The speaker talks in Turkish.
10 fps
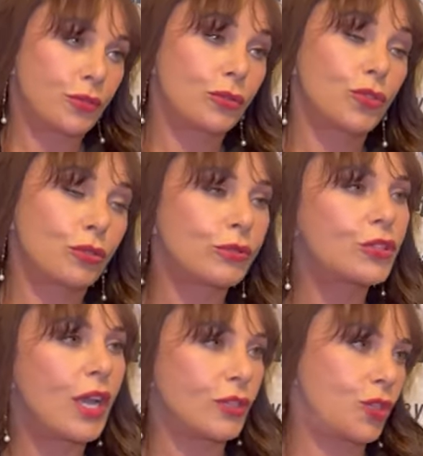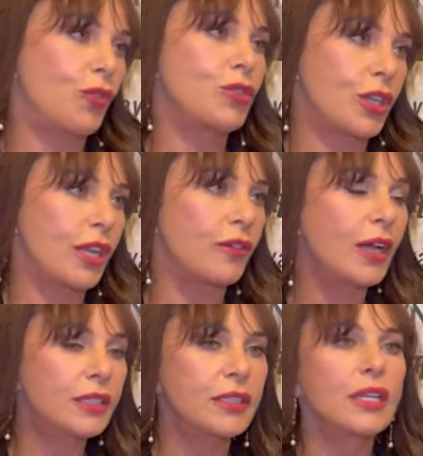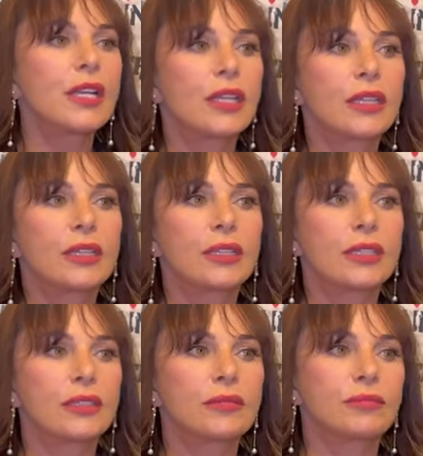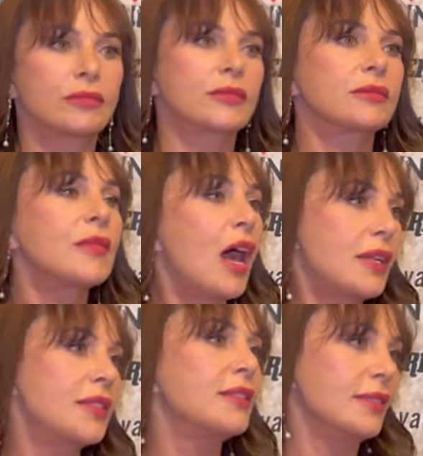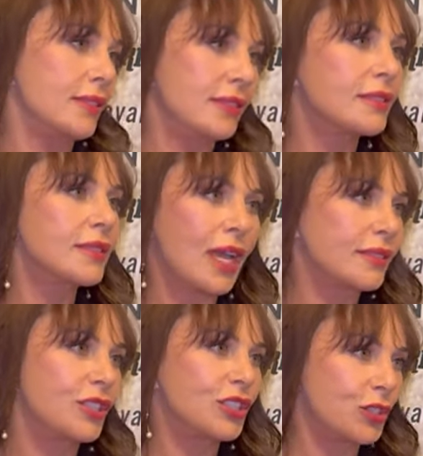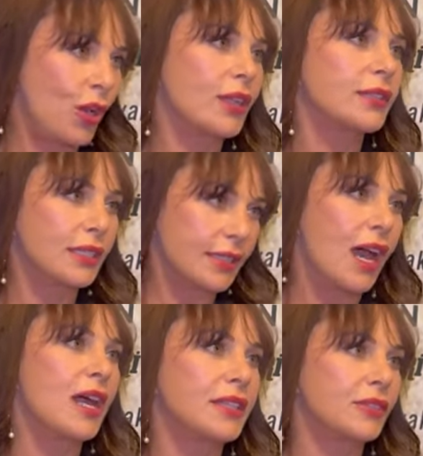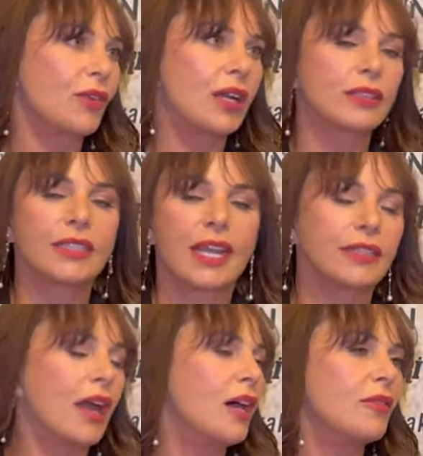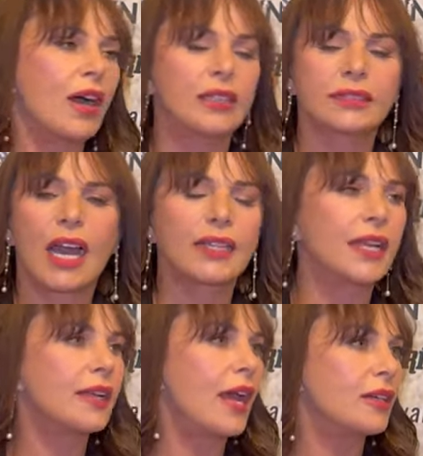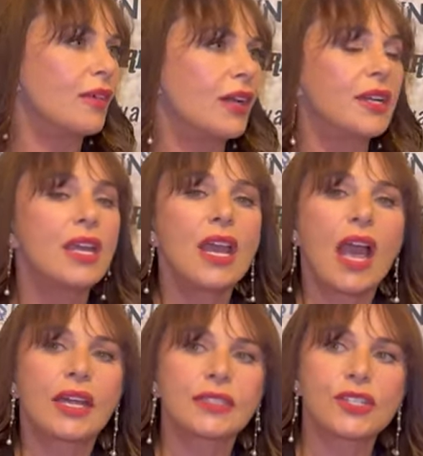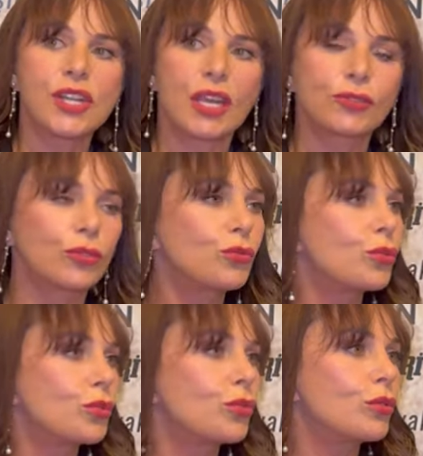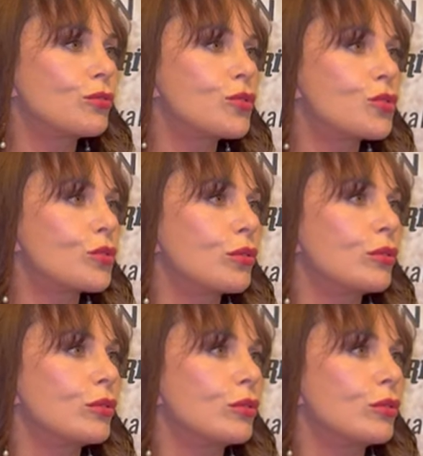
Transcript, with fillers: konuşulacak çok şey var. Ee, narin sadece şu anda narin var, evet. Leyla var, daha neler var. Her geçen gün duyduğumuz e,